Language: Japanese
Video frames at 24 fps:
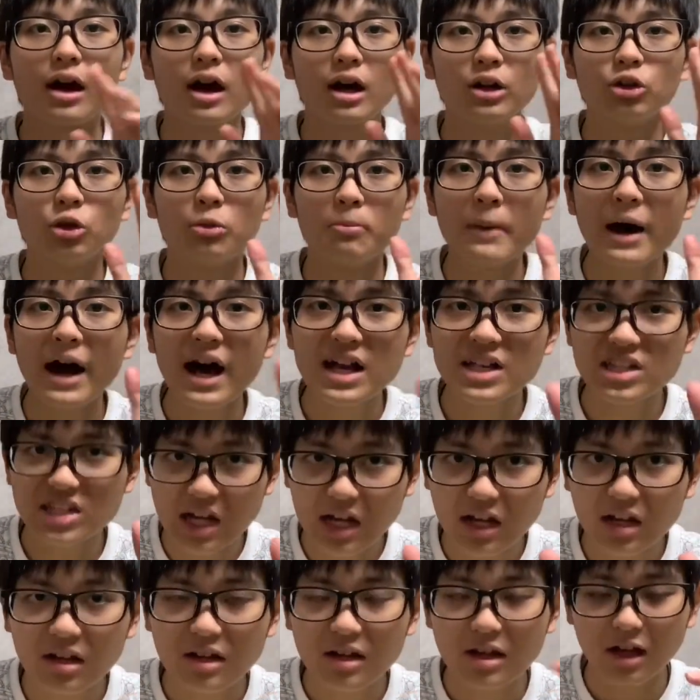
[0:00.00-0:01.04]
あの、麻雀
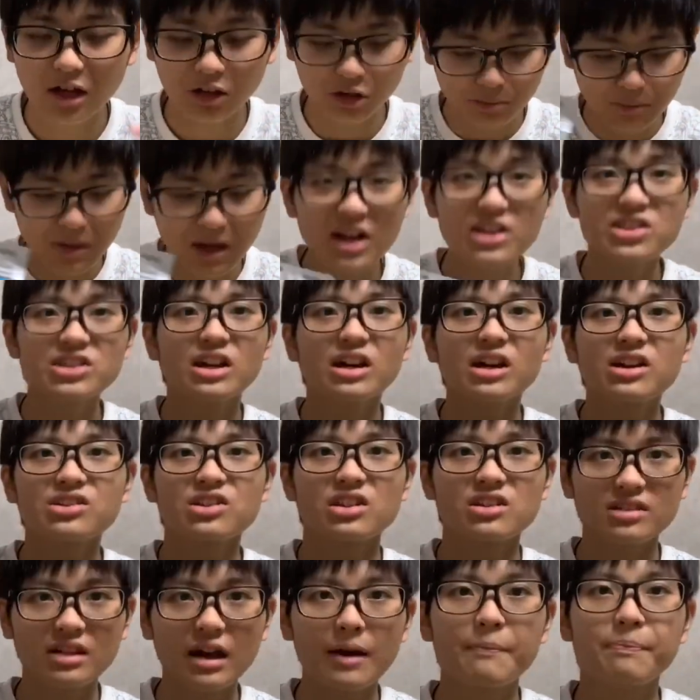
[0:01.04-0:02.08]
あの、麻雀あるじゃないで
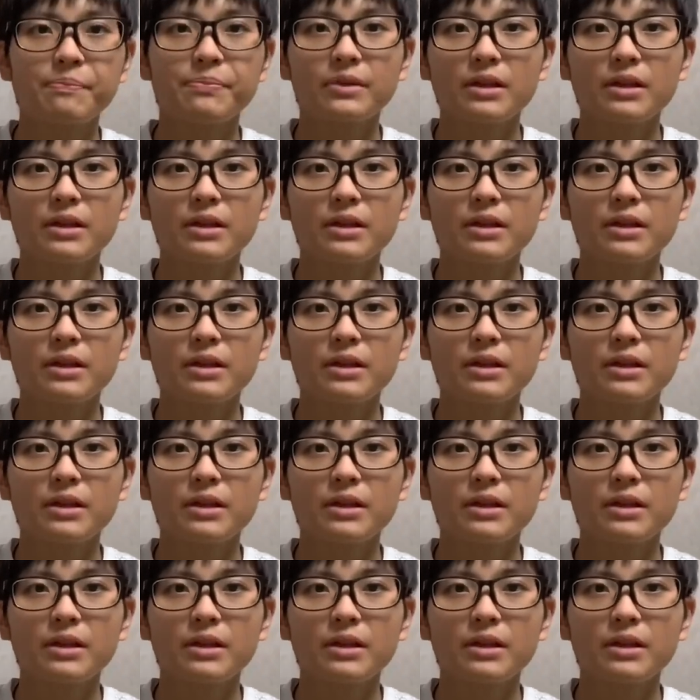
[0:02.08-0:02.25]
すか。